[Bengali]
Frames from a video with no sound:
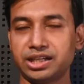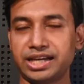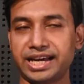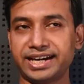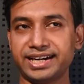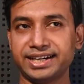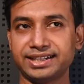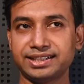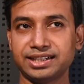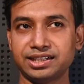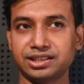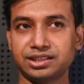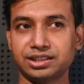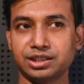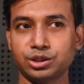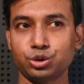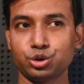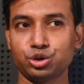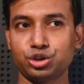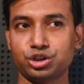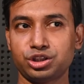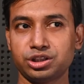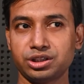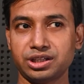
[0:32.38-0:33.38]
ক্যারেক্টারটা
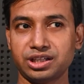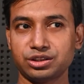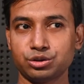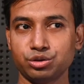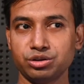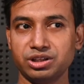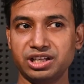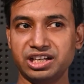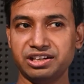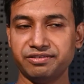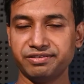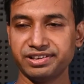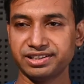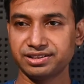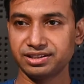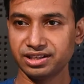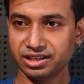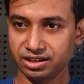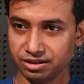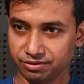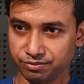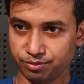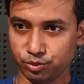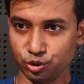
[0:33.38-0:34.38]
হচ্ছে একজন
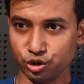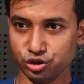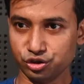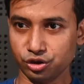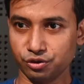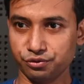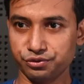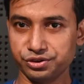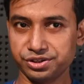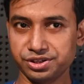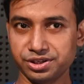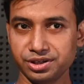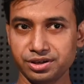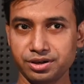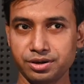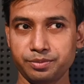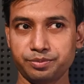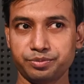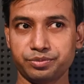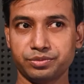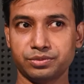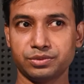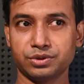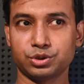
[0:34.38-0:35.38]
ইনভেস্টিগেটিভ পুলিশ অফিসার
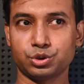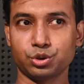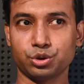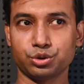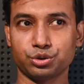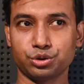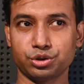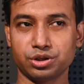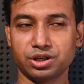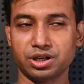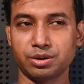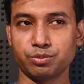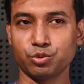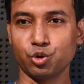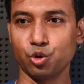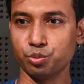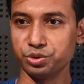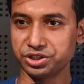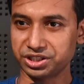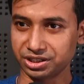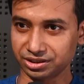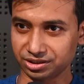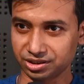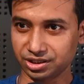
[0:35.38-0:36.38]
চরিত্রটার নাম
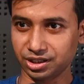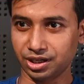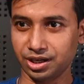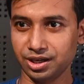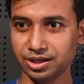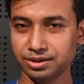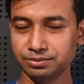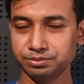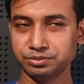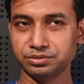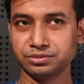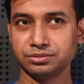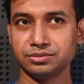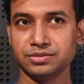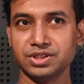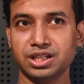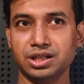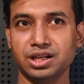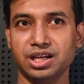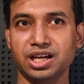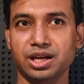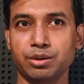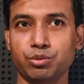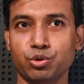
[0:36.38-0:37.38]
গোপীচাঁদ সাহা
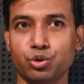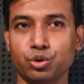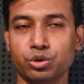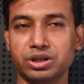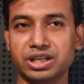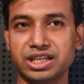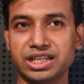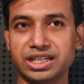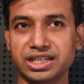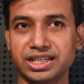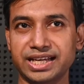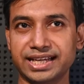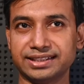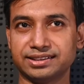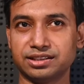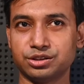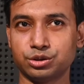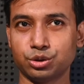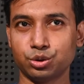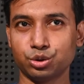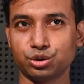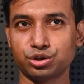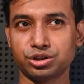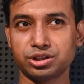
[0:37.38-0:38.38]
এবং ইনি
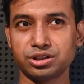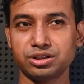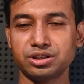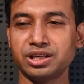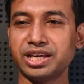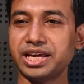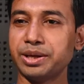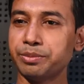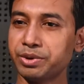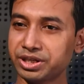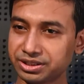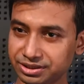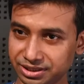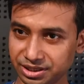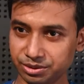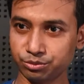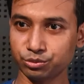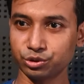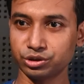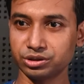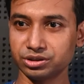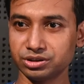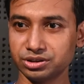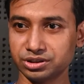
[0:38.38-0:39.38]
অ্যাসিস্ট করছেন হিমা সিং
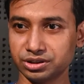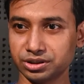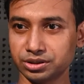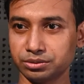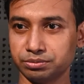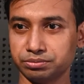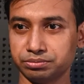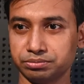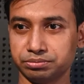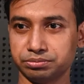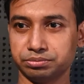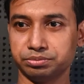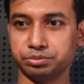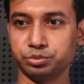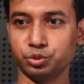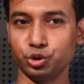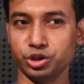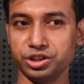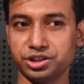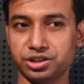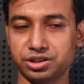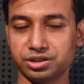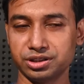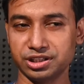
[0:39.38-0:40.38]
বলে যে
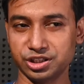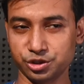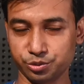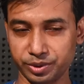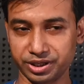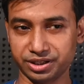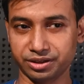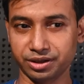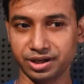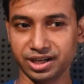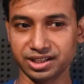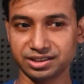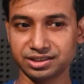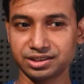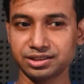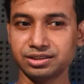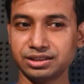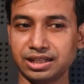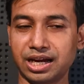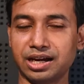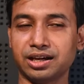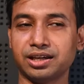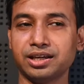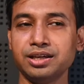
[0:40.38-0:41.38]
পুলিশ ইন্সপেক্টর আছেন
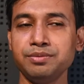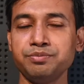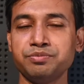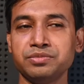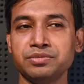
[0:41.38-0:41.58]
তাকে